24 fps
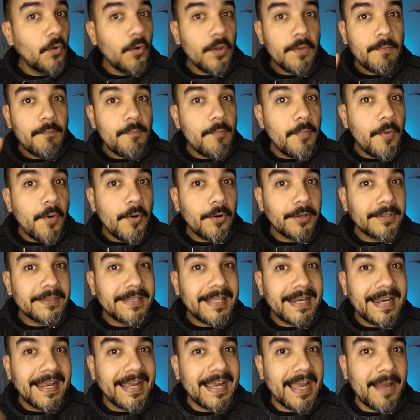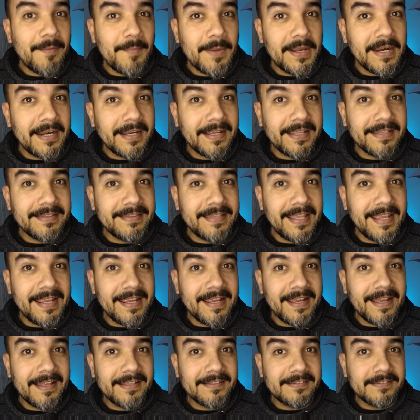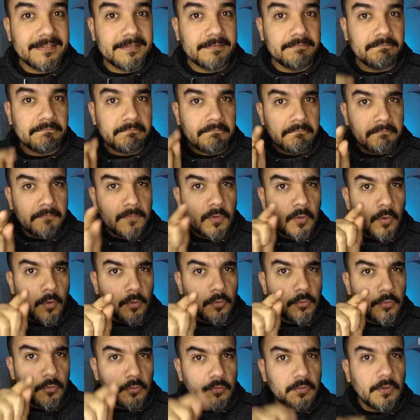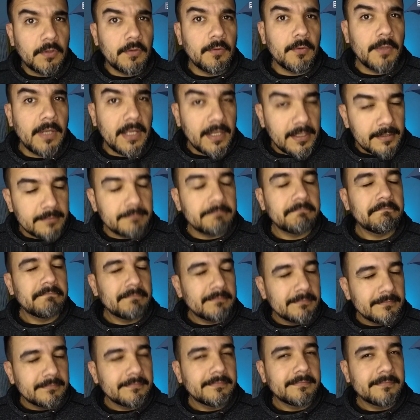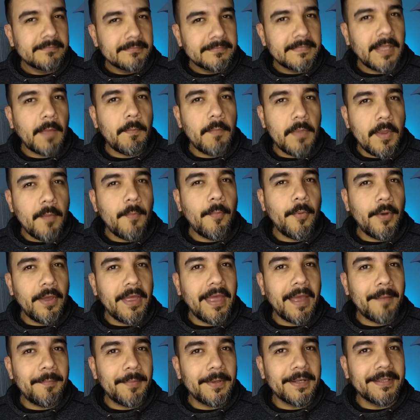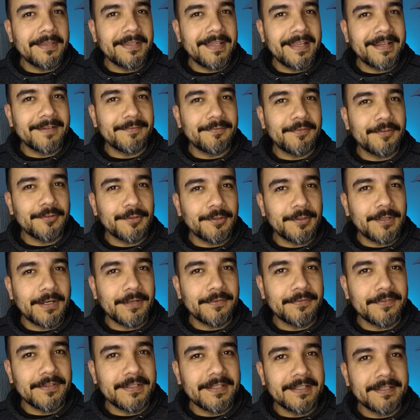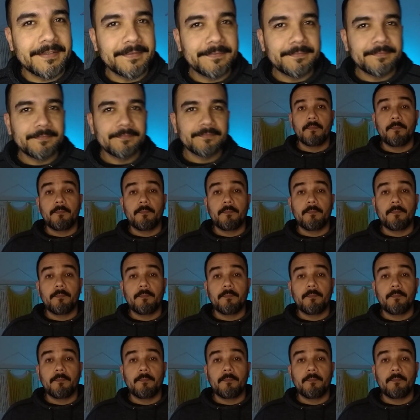no importa la cámara que tengas, con tu celular también puedes aprender fotografía.